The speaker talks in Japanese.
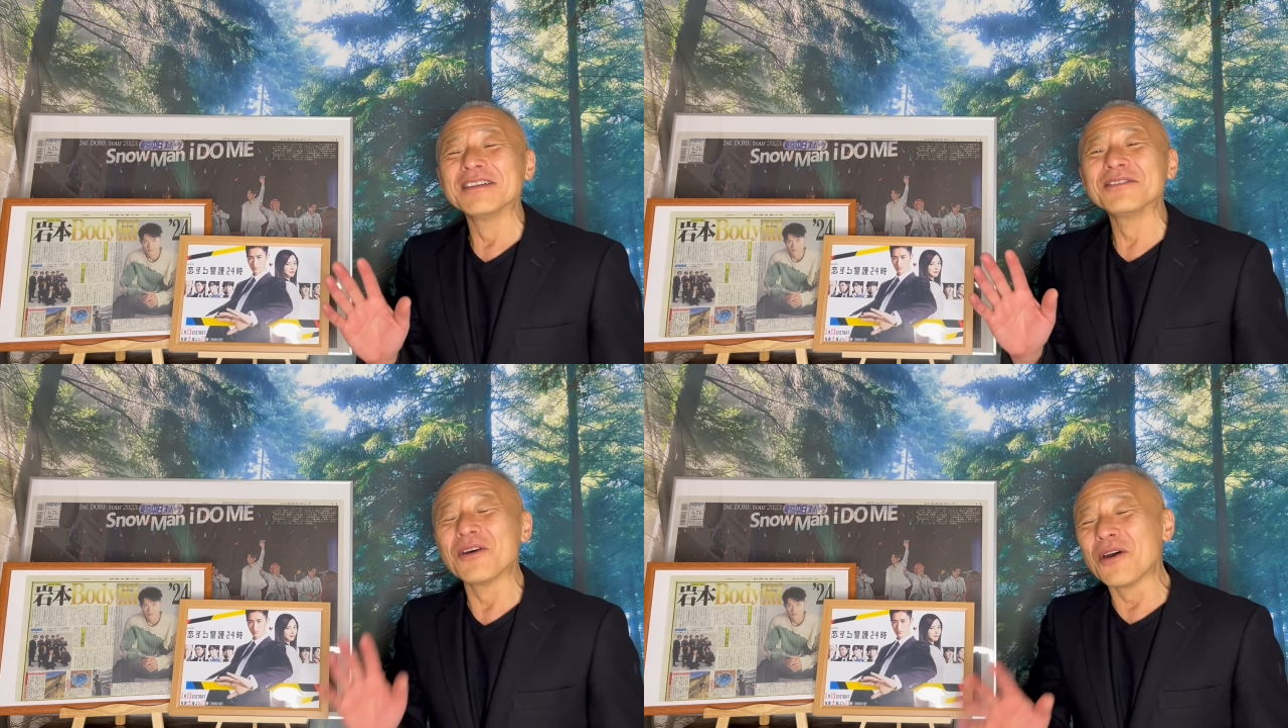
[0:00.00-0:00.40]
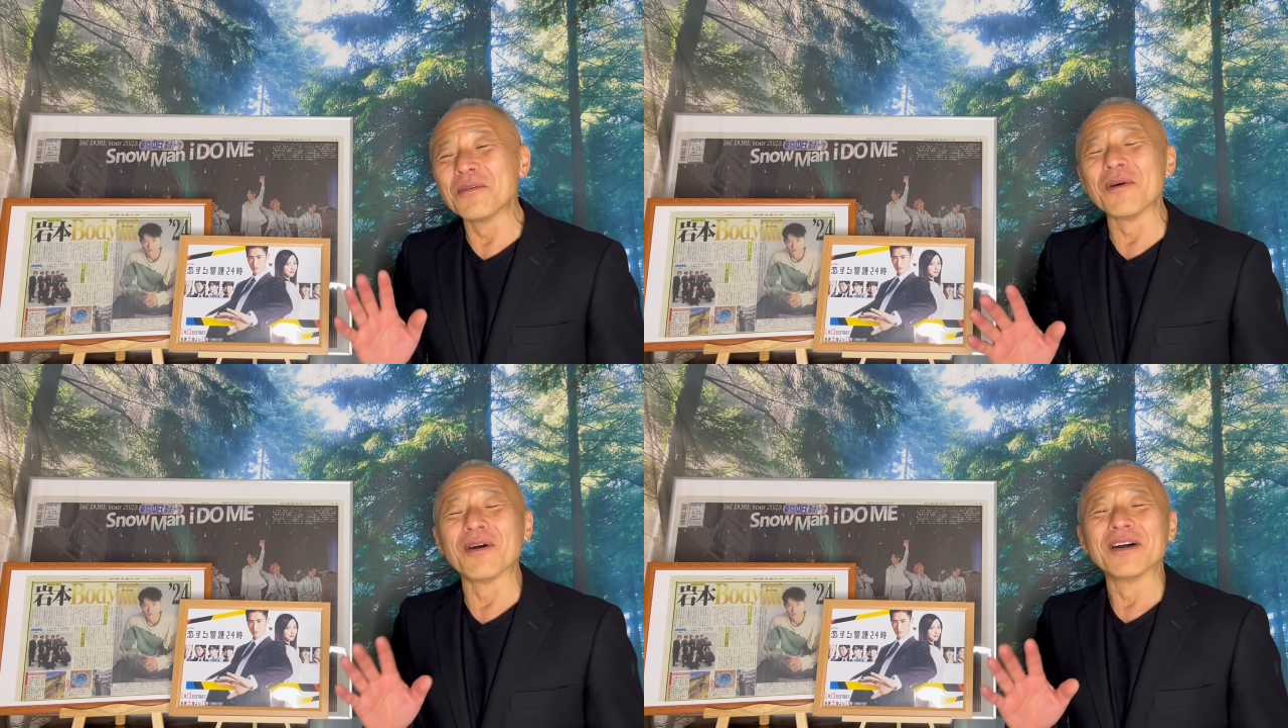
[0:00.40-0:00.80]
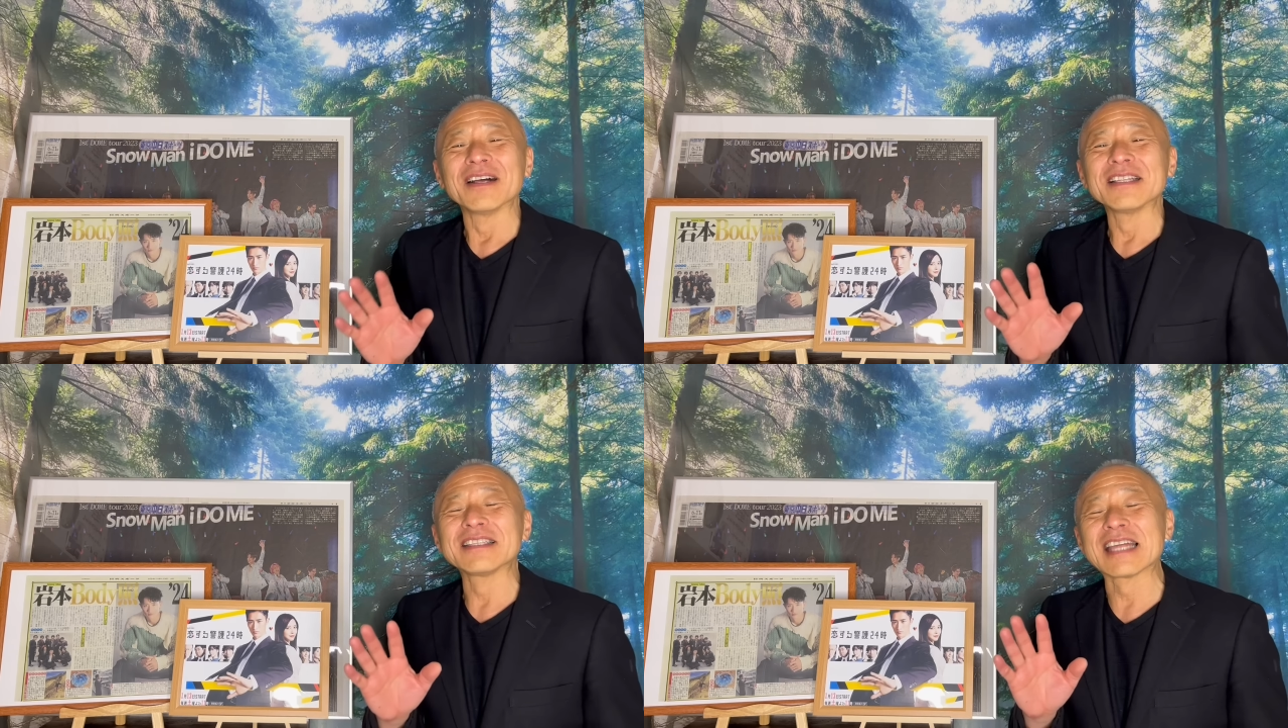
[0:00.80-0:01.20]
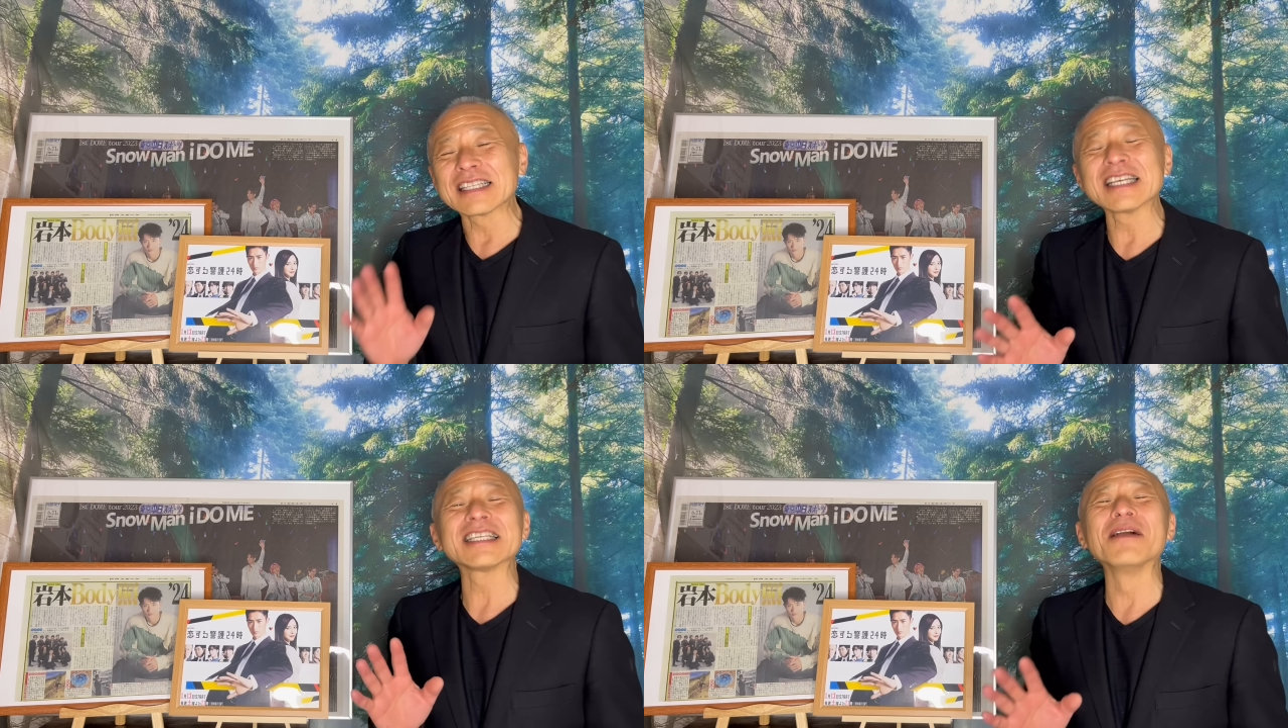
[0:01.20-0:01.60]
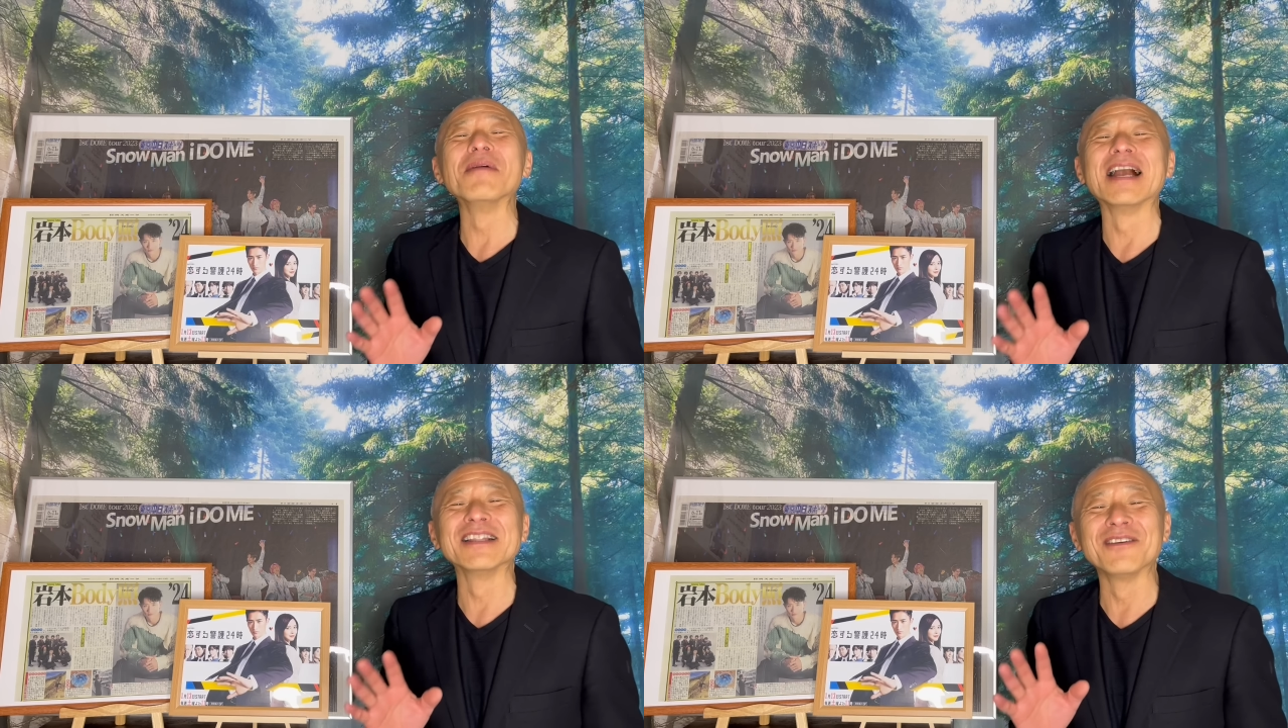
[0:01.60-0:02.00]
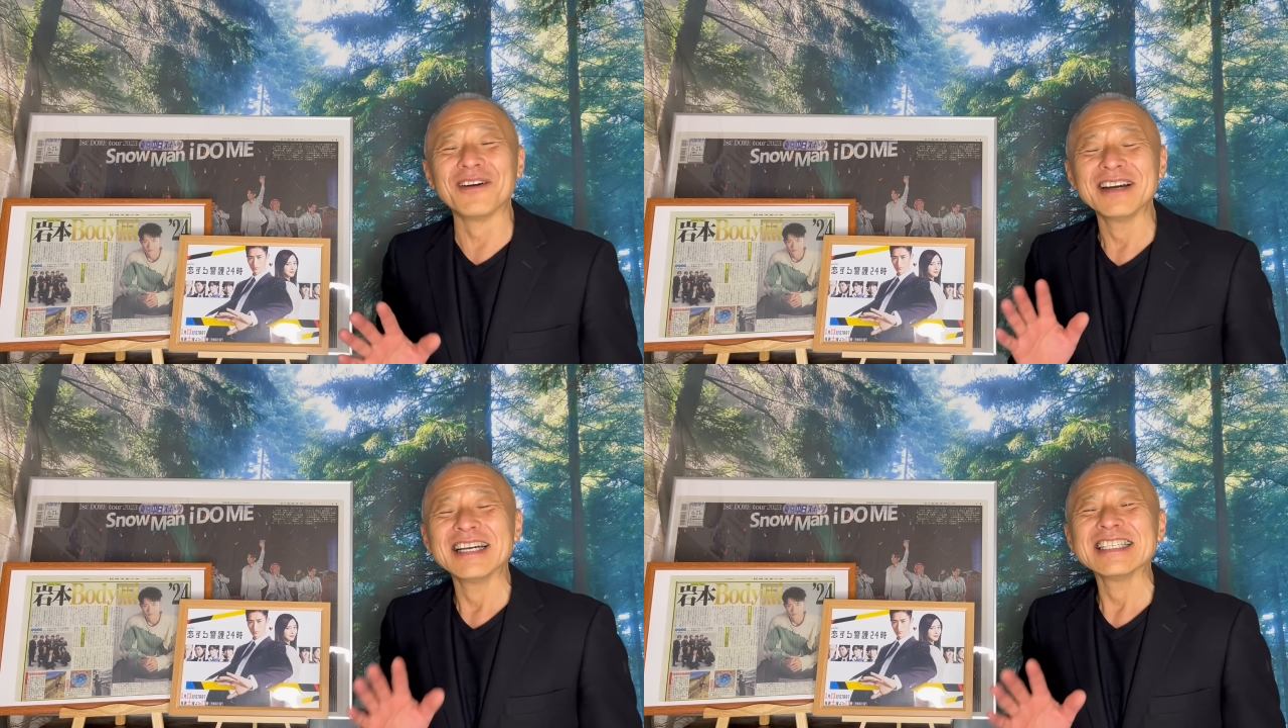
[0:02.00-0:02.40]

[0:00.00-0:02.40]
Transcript: どうも、伊達様の